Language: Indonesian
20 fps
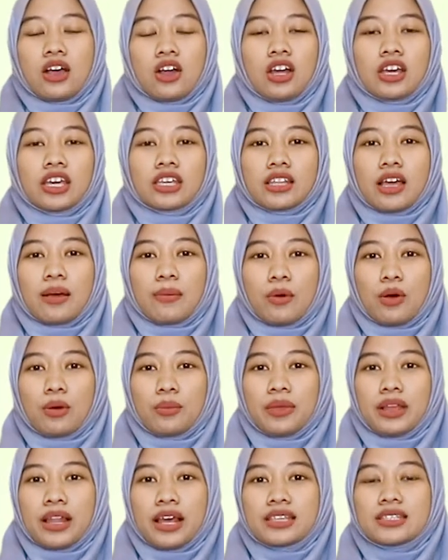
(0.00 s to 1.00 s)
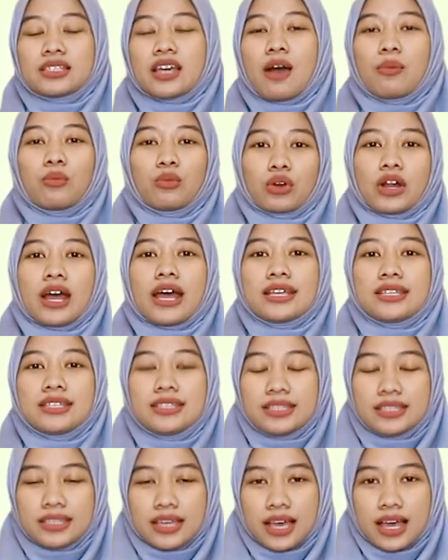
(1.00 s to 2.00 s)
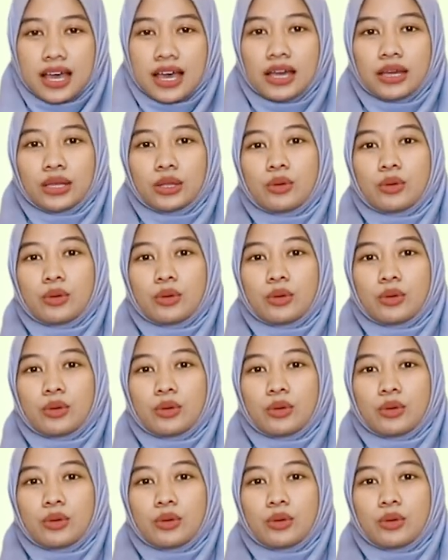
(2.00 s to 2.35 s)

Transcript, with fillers: kalau kita mau bilang jamur aja,